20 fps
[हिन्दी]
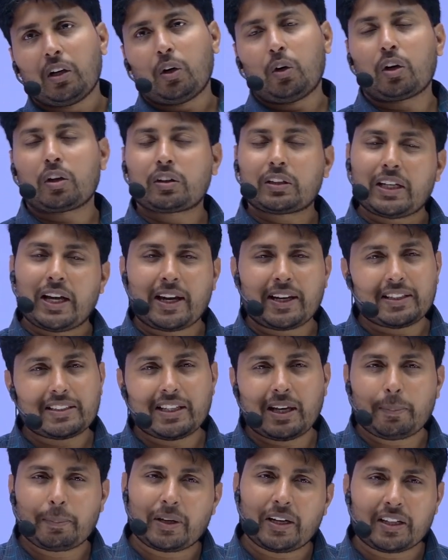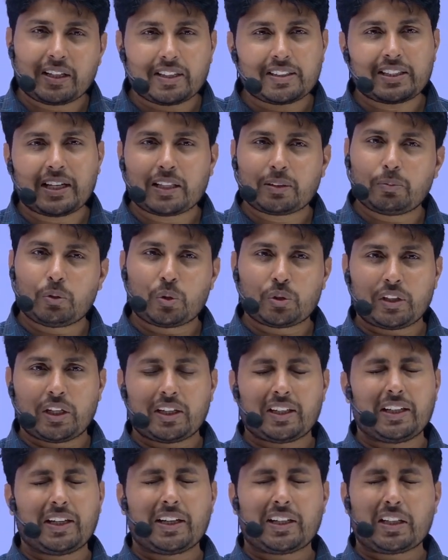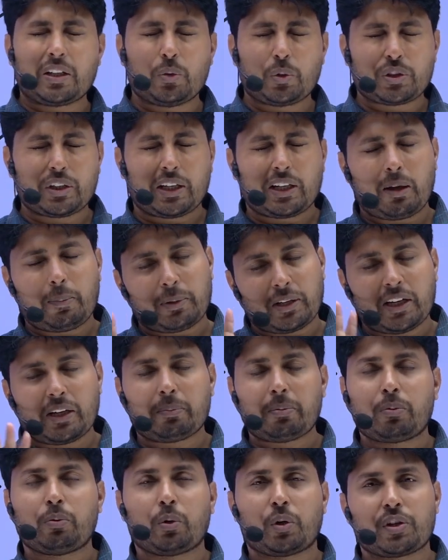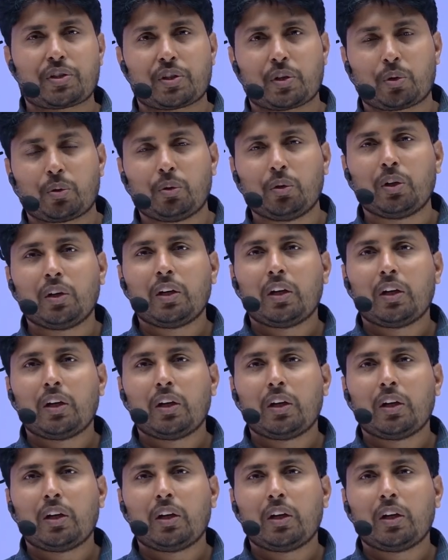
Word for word: और तैयारी जैम गेट के साथ में हो जाए नेट की हो जाएगी आप गेट पे फोकस करो